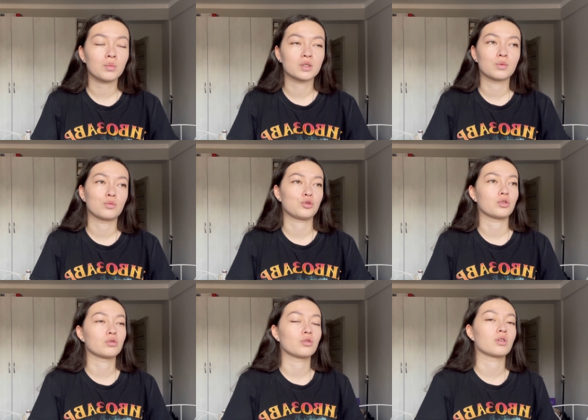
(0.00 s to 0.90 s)
с помощью
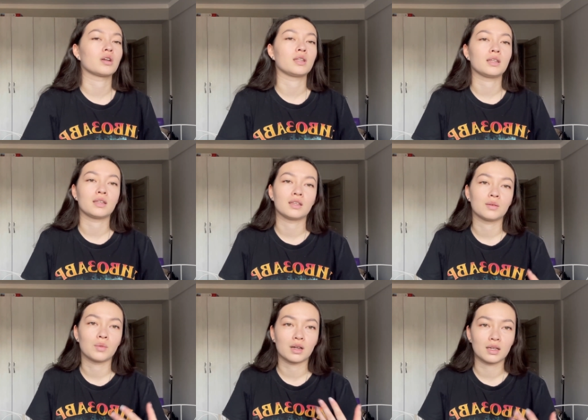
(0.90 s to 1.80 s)
которых они
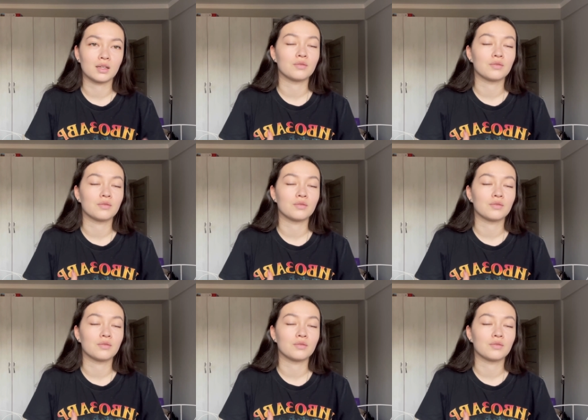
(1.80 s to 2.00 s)
могли